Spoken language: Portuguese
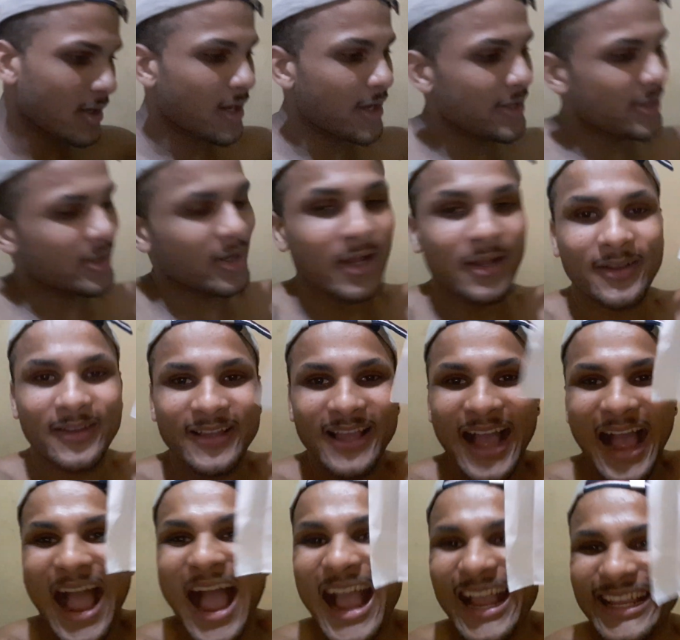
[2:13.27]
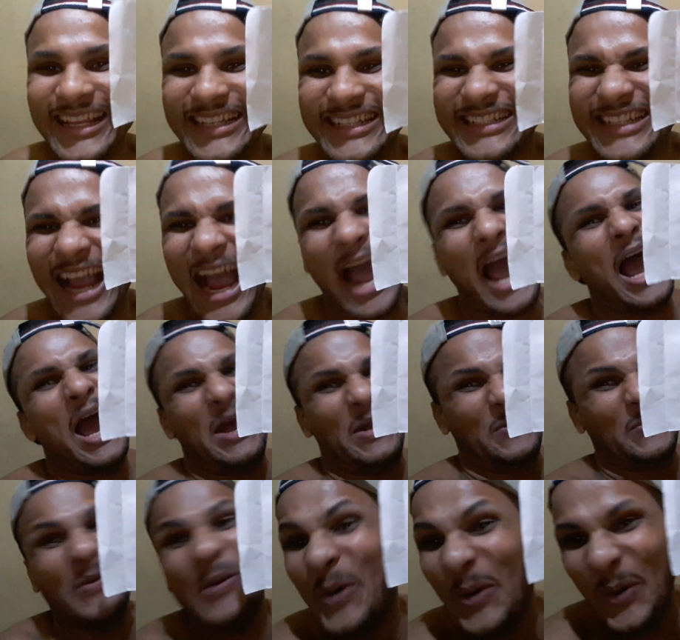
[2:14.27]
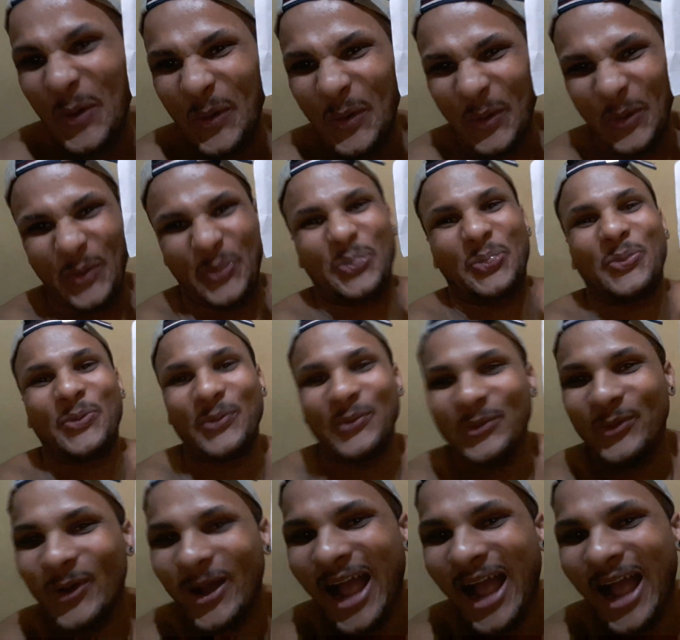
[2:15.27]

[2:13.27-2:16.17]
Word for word: Aí, ó. Ah, garoto!